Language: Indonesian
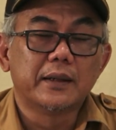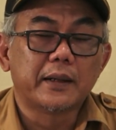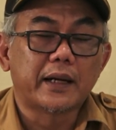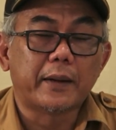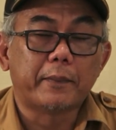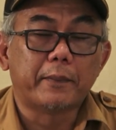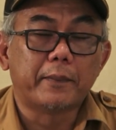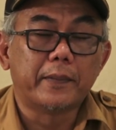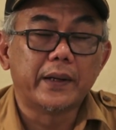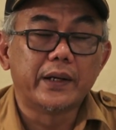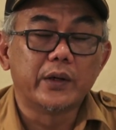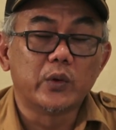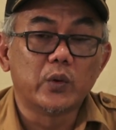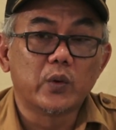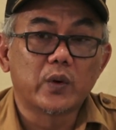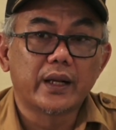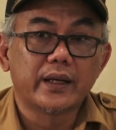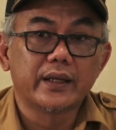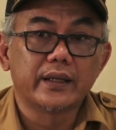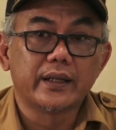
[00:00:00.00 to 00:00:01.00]

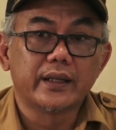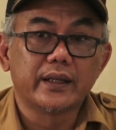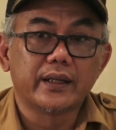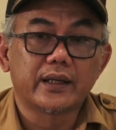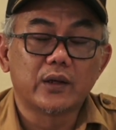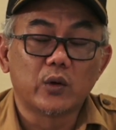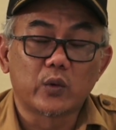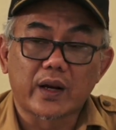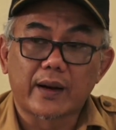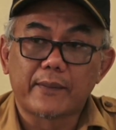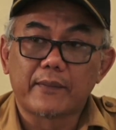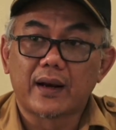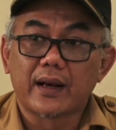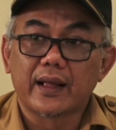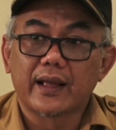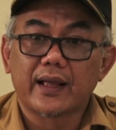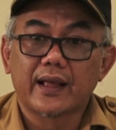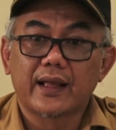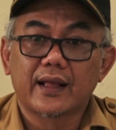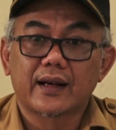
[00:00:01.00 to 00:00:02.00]
kependudukan di Kelurahan
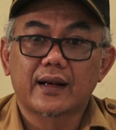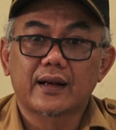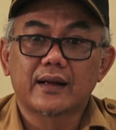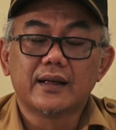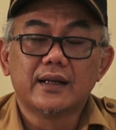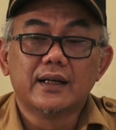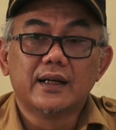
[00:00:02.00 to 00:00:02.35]
Maleer